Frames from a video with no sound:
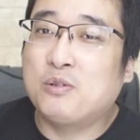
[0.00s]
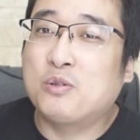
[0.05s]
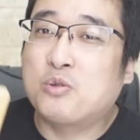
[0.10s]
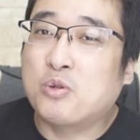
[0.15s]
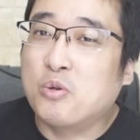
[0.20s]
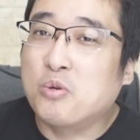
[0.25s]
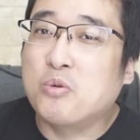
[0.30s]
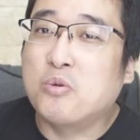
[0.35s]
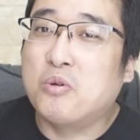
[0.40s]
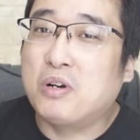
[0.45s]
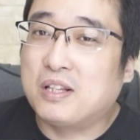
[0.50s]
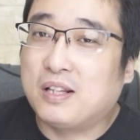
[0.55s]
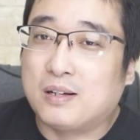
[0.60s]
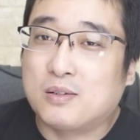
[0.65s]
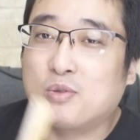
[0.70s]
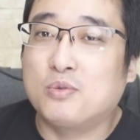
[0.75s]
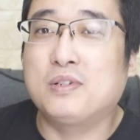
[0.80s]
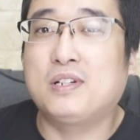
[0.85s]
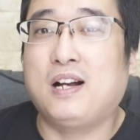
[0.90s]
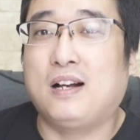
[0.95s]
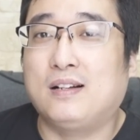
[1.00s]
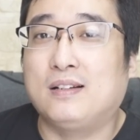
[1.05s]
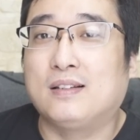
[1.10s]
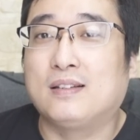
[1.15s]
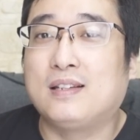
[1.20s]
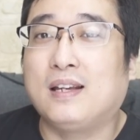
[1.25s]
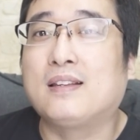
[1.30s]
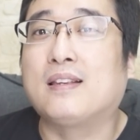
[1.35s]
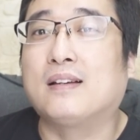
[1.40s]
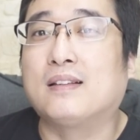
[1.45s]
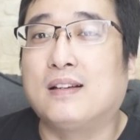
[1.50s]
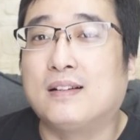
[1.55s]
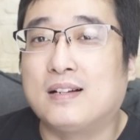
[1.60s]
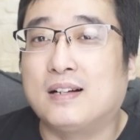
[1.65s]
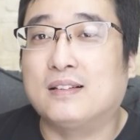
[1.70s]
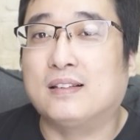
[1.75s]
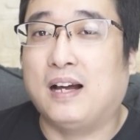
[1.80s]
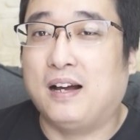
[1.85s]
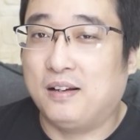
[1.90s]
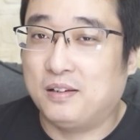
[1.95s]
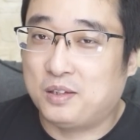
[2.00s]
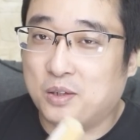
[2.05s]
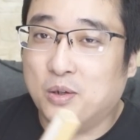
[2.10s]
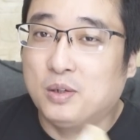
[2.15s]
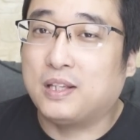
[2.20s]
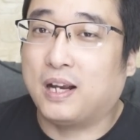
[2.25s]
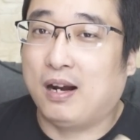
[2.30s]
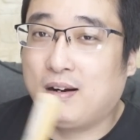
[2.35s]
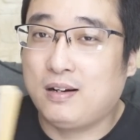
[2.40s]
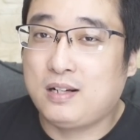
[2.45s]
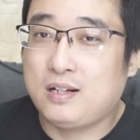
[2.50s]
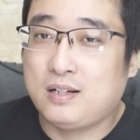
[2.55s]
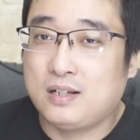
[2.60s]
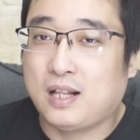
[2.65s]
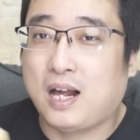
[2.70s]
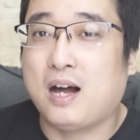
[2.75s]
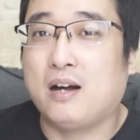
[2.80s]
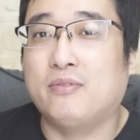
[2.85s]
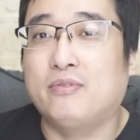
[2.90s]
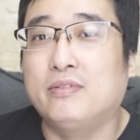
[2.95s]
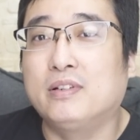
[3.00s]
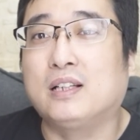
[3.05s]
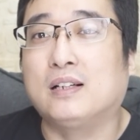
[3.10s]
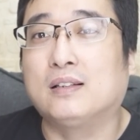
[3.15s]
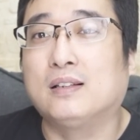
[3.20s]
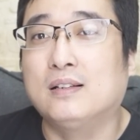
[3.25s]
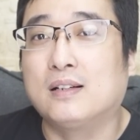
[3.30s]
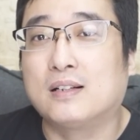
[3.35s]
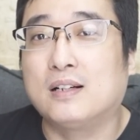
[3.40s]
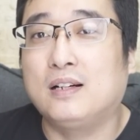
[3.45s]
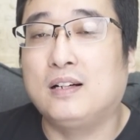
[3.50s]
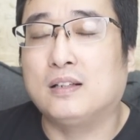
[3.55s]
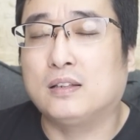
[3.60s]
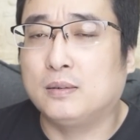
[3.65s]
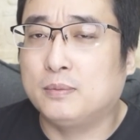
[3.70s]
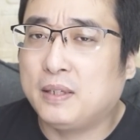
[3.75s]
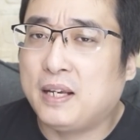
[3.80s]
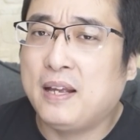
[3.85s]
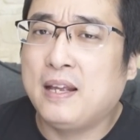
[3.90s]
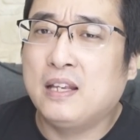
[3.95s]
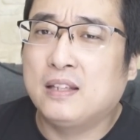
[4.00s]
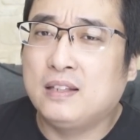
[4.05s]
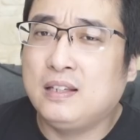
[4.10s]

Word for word: 有中国的中上阶层的政党，有点士大夫的特征，对不对？